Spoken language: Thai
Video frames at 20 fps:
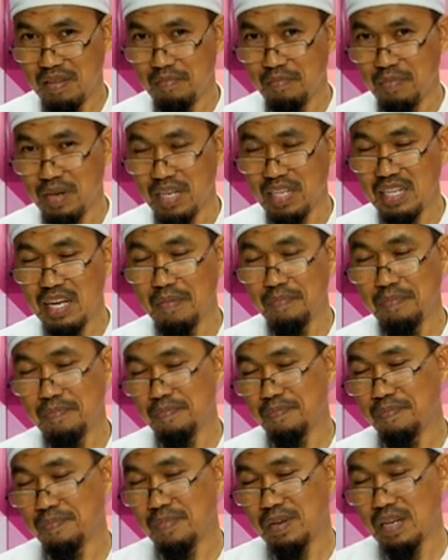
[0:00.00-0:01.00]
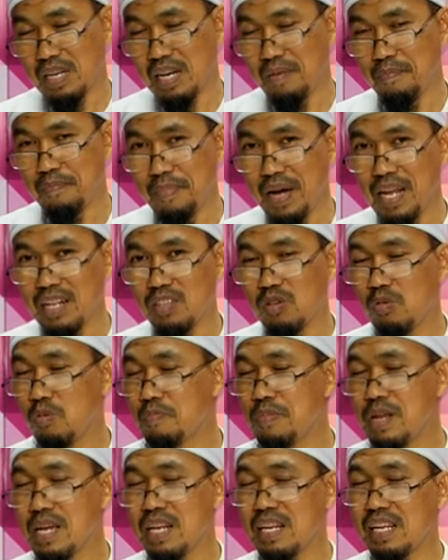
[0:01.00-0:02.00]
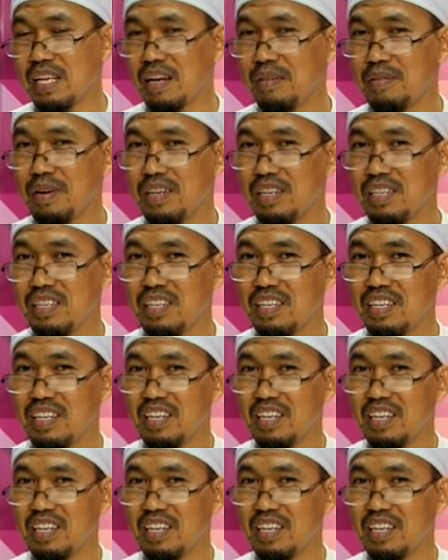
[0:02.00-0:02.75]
มือนกับกำปั้นทุบดินนะครับก็คือ